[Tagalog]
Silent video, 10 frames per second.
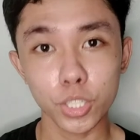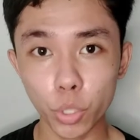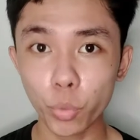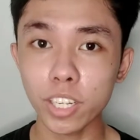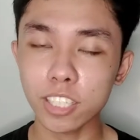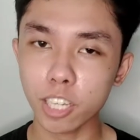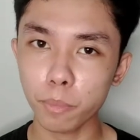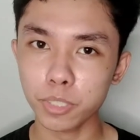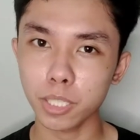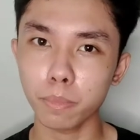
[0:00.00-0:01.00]
So when it
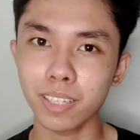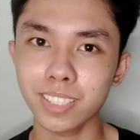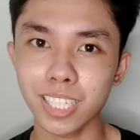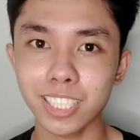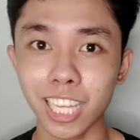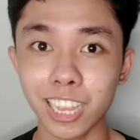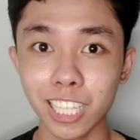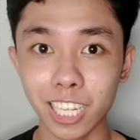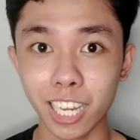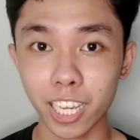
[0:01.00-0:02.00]
comes naman sa
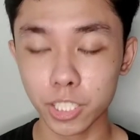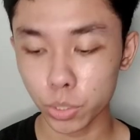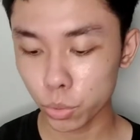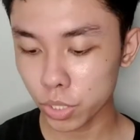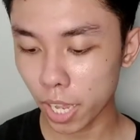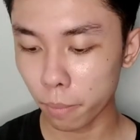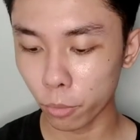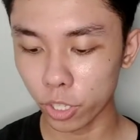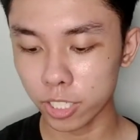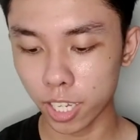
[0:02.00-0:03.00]
scent niya guys, so sa
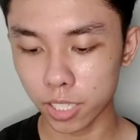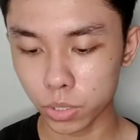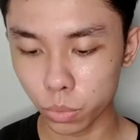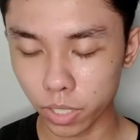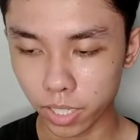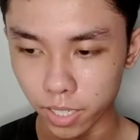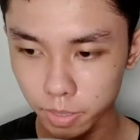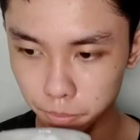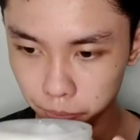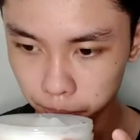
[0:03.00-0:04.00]
amoy niya, so
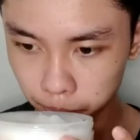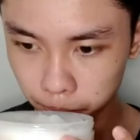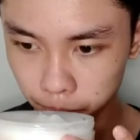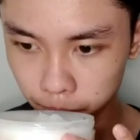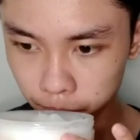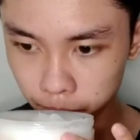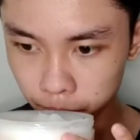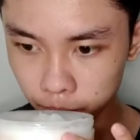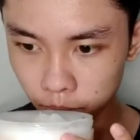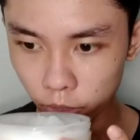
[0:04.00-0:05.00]
ayan.
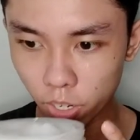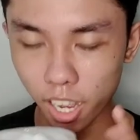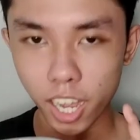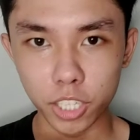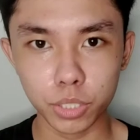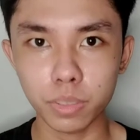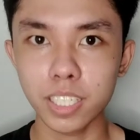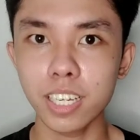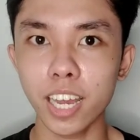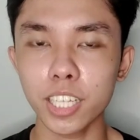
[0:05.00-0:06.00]

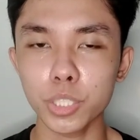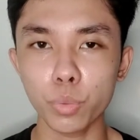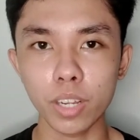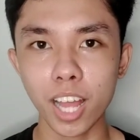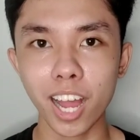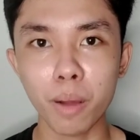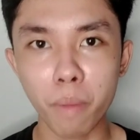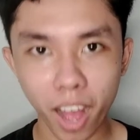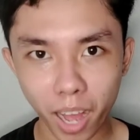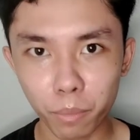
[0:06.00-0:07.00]
Actually guys, wala
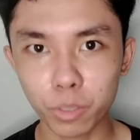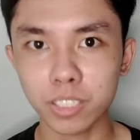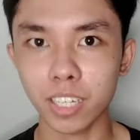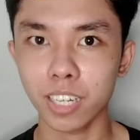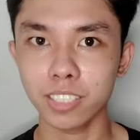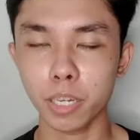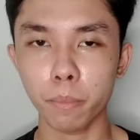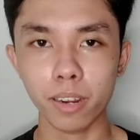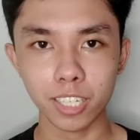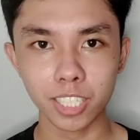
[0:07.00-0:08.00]
kang maaamoy sa kanya.
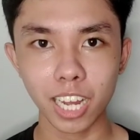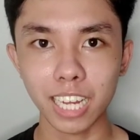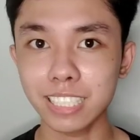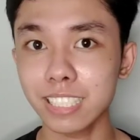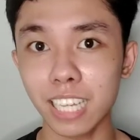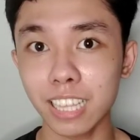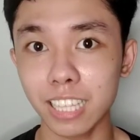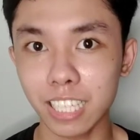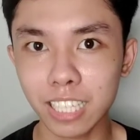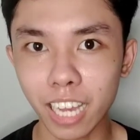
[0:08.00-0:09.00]
Para siyang
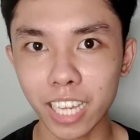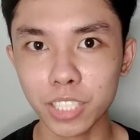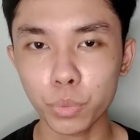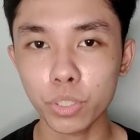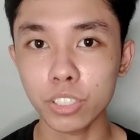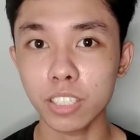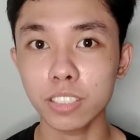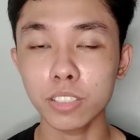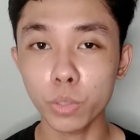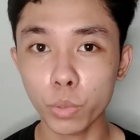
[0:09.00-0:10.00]
unscented guys, which
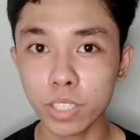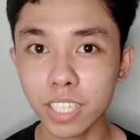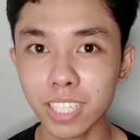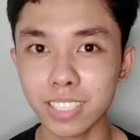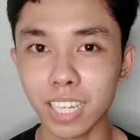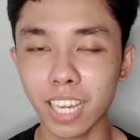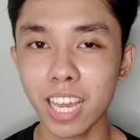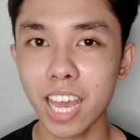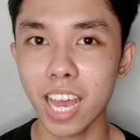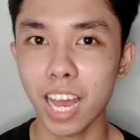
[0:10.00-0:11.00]
is good kasi